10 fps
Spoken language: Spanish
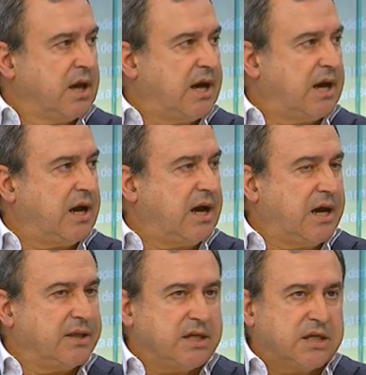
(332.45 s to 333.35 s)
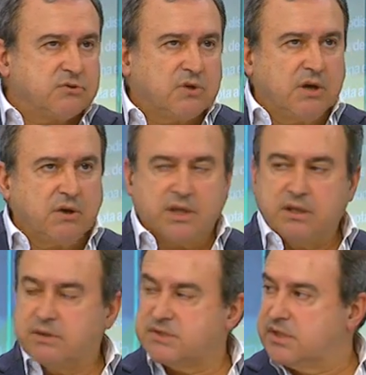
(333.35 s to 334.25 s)
a, derecho y a lo que
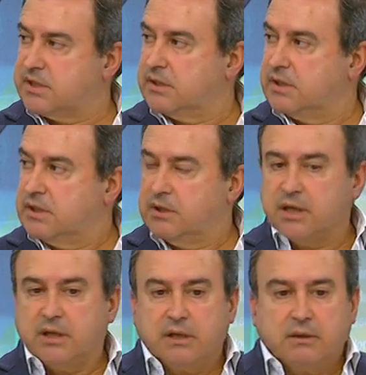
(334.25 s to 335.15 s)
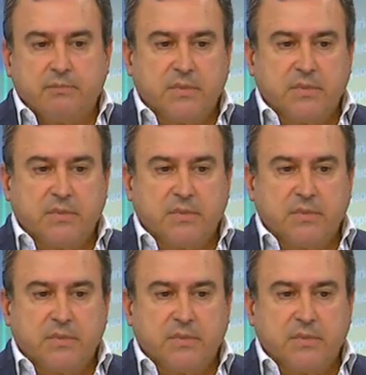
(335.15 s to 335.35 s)
debe ser eh,